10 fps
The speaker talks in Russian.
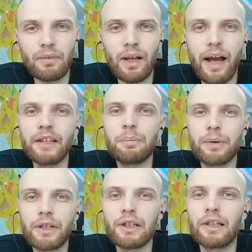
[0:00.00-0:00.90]
они
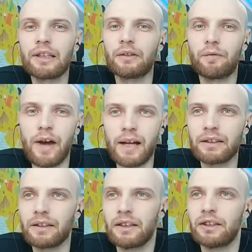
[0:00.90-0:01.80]
приняли этот
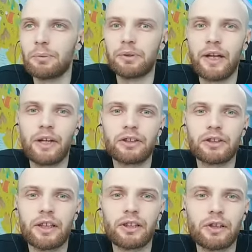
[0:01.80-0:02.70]
факт, не
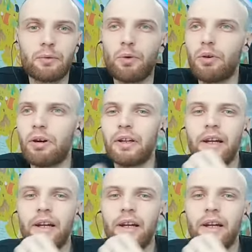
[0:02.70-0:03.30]
пытаются от него